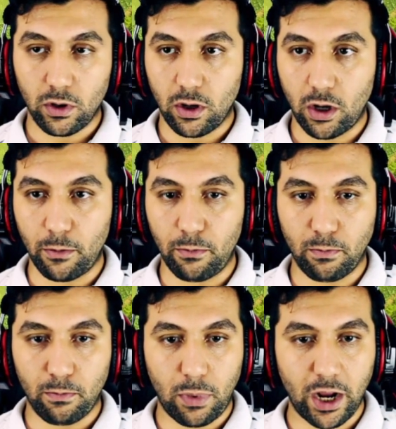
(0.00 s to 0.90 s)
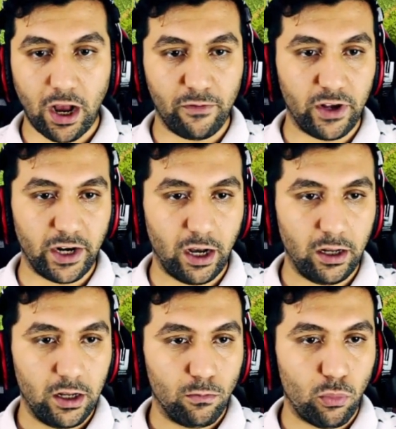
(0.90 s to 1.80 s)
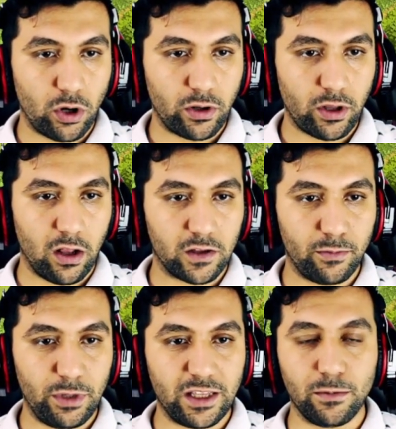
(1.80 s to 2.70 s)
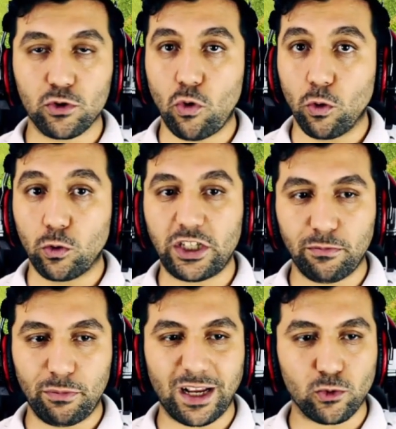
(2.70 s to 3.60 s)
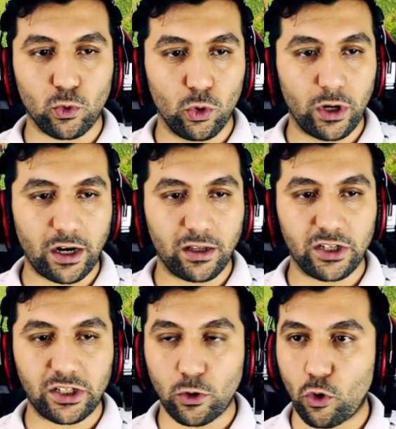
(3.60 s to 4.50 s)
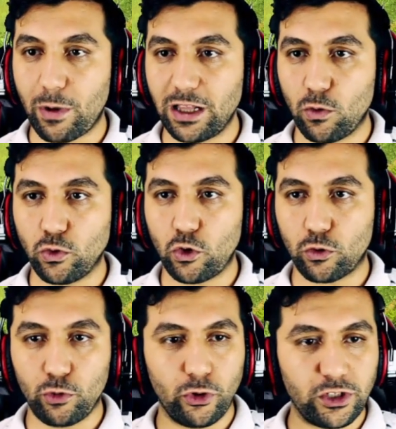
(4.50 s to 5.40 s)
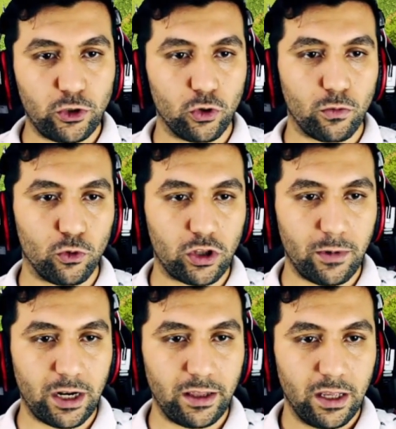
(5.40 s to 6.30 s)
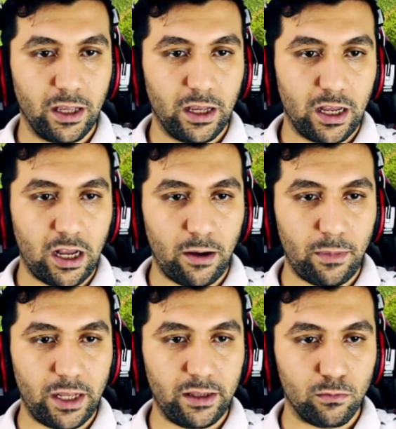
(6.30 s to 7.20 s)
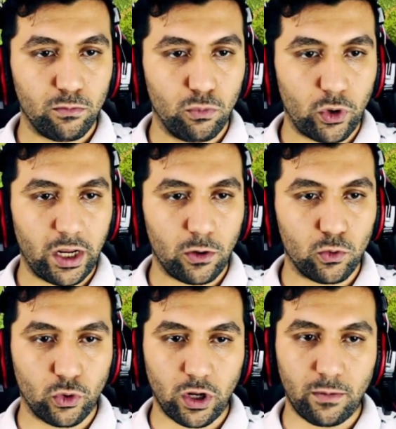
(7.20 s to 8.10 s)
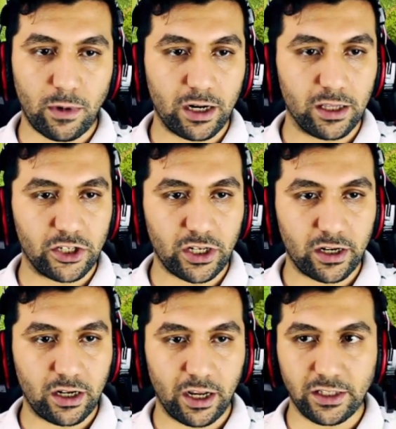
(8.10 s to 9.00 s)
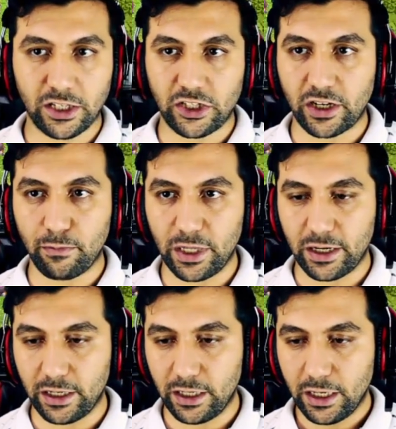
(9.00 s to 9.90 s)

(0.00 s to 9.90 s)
Abi baya fena. Bu arada altın biletimiz olduğu için biraz uygun arkadaşlar. Normalde 14 milyon istiyordur muhtemelen. Hemen buraya kuralım arkadaşlar. Kaya saçarım birini.